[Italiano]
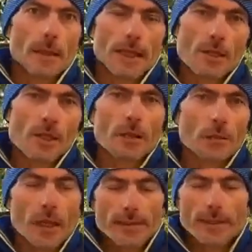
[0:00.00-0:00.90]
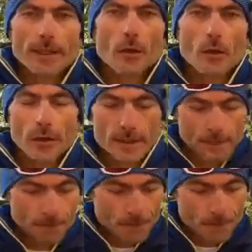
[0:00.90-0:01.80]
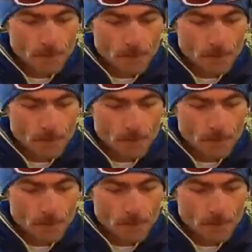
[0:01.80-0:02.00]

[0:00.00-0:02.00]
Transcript: maneggiando altre corde